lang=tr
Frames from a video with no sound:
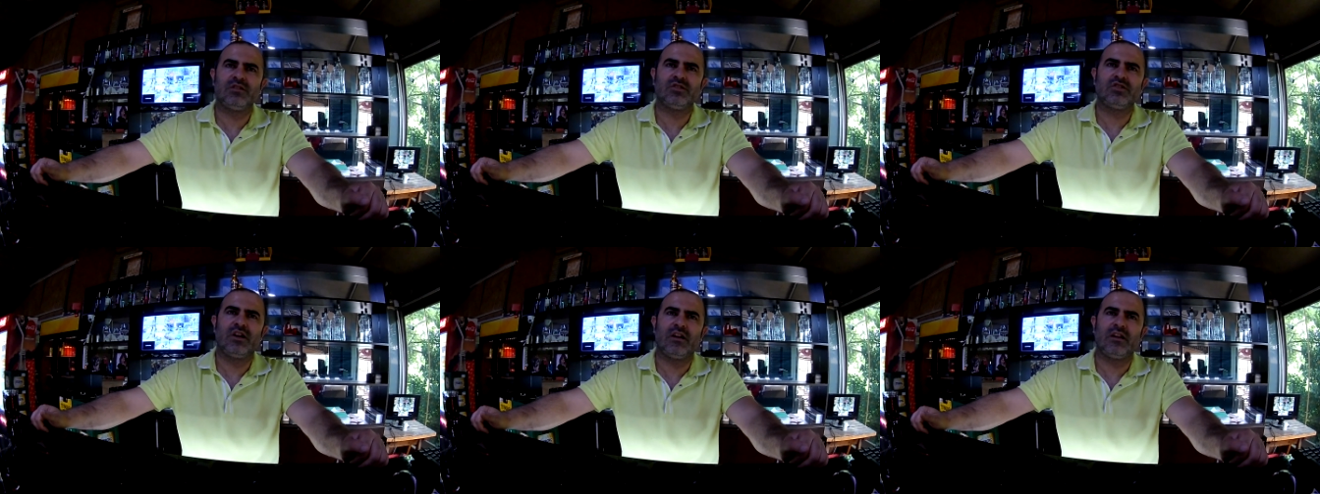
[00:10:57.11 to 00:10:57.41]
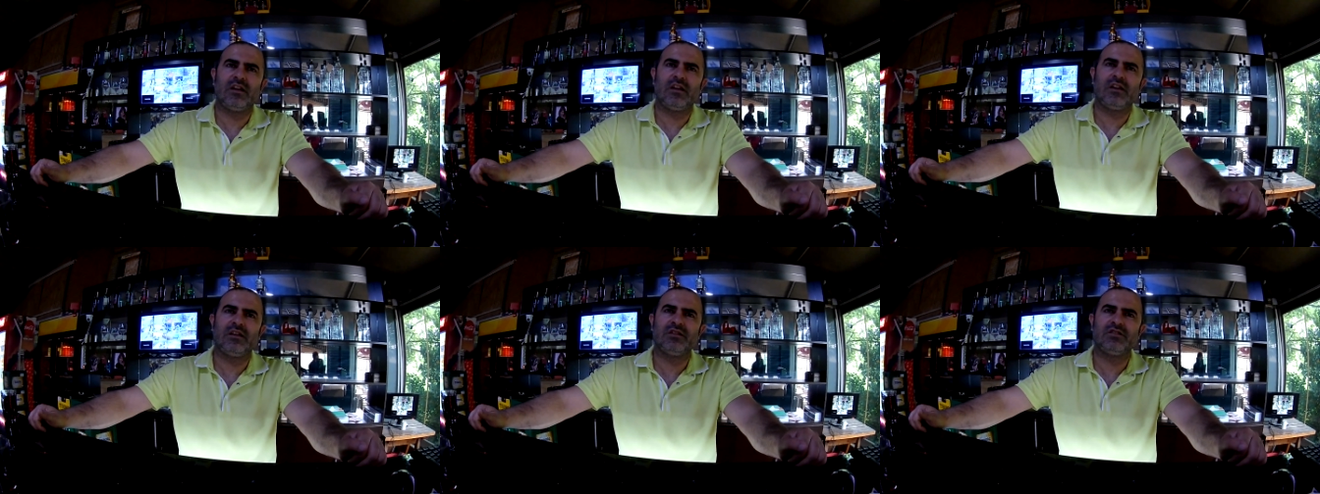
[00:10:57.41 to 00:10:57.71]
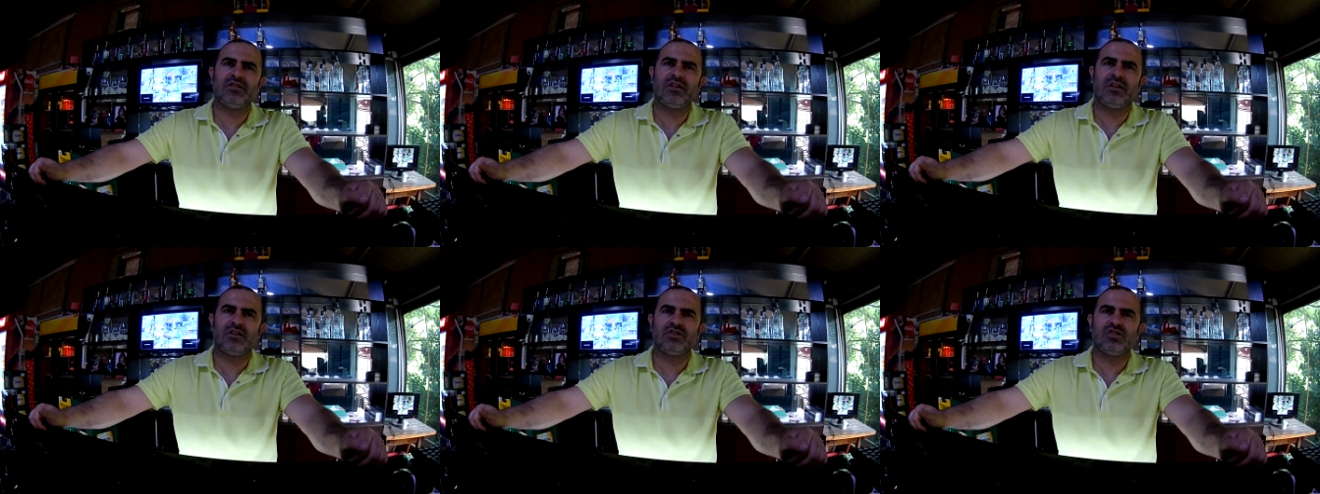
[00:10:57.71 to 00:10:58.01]
dışarıdan
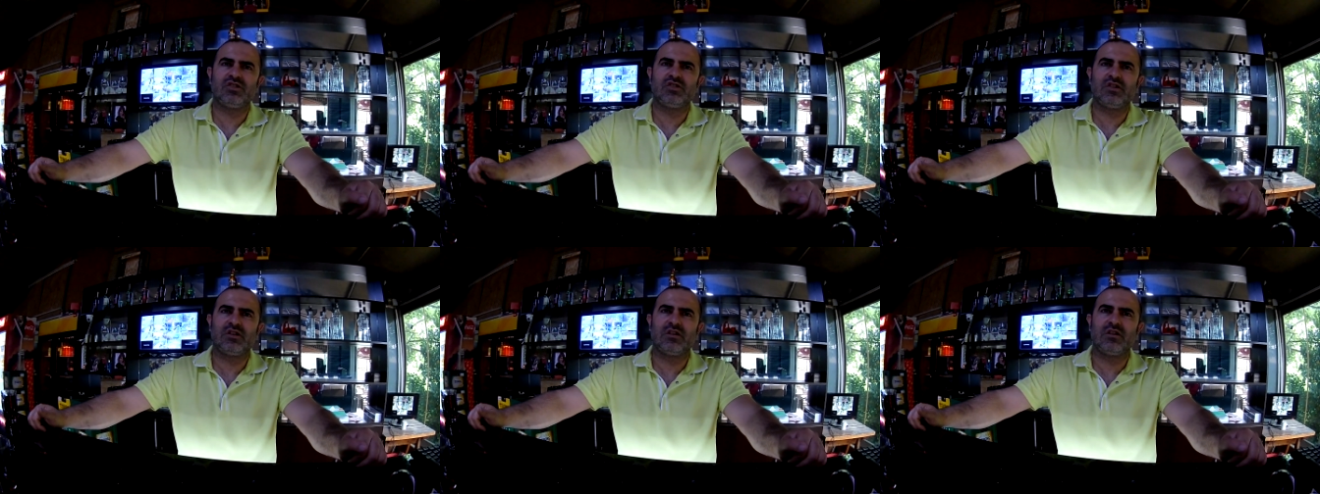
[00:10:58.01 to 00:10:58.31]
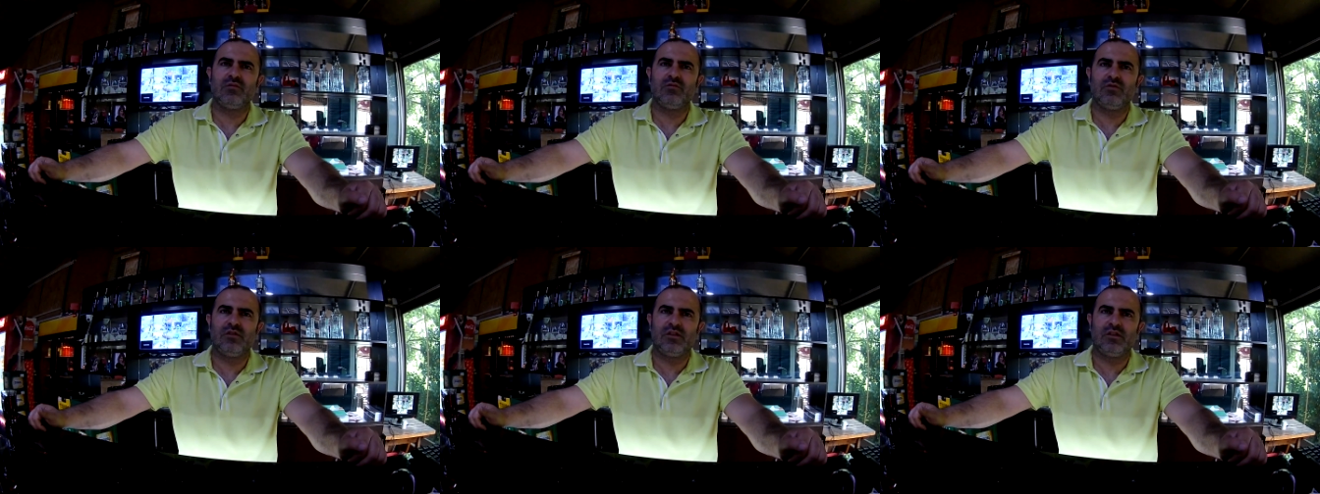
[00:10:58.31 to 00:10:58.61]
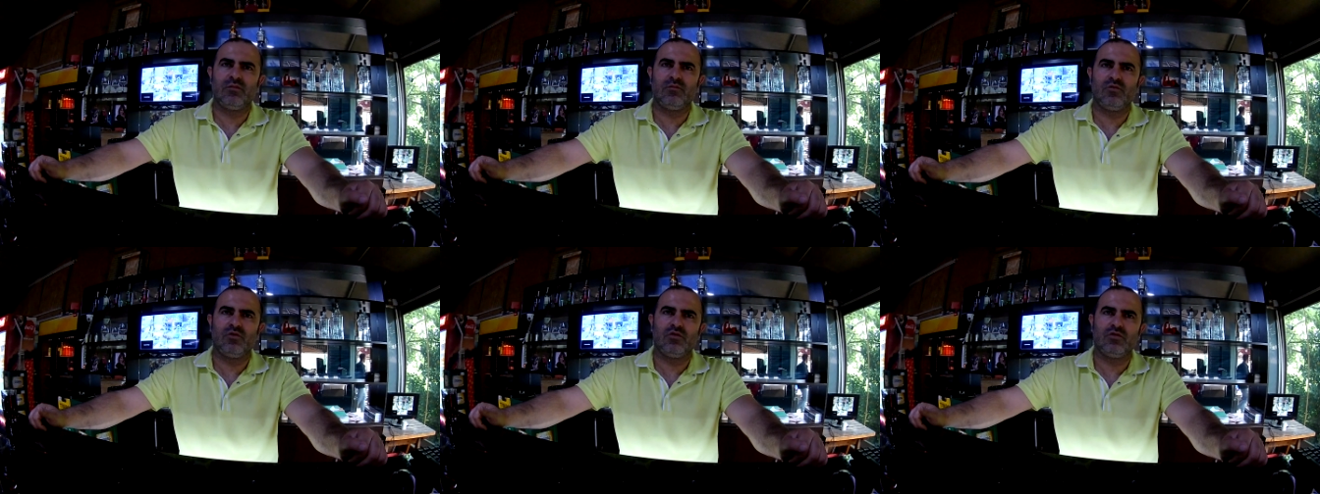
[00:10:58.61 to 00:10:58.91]
yiyecek içecek kabul
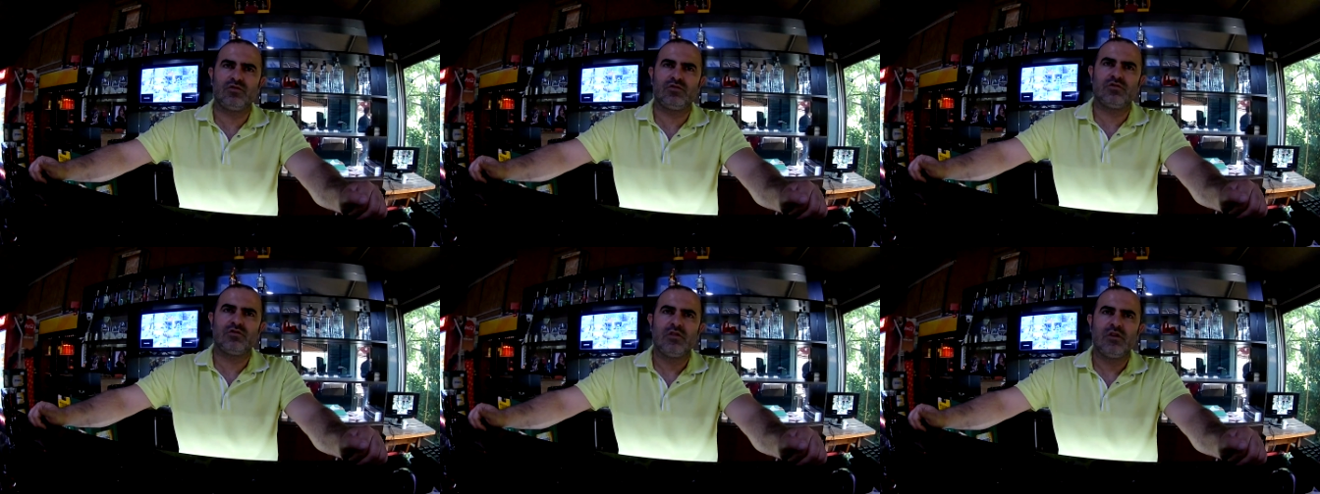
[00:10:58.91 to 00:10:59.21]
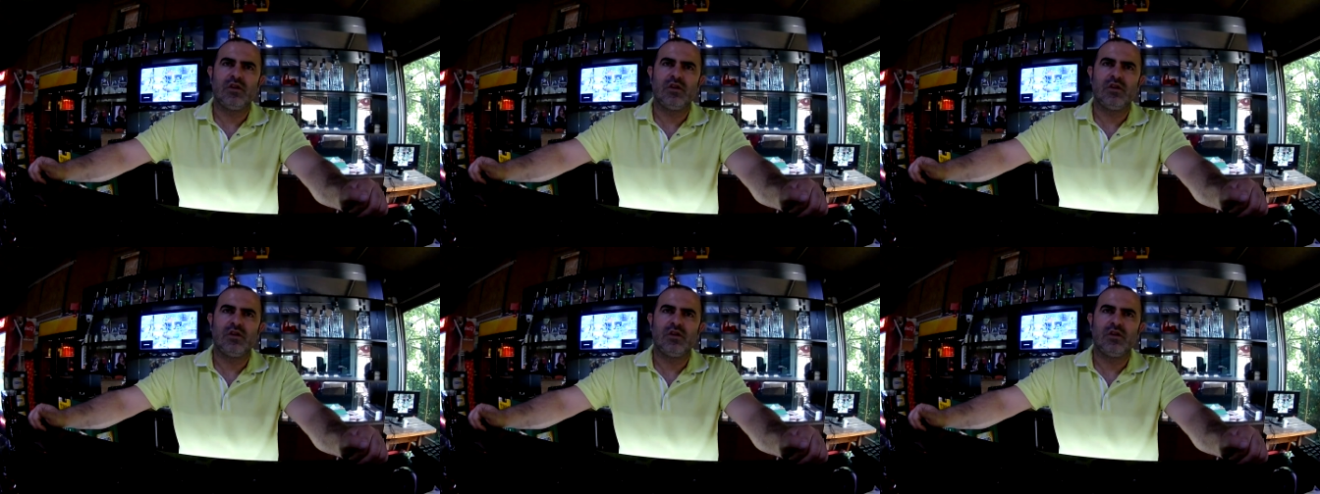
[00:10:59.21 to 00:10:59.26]
edemiyoruz.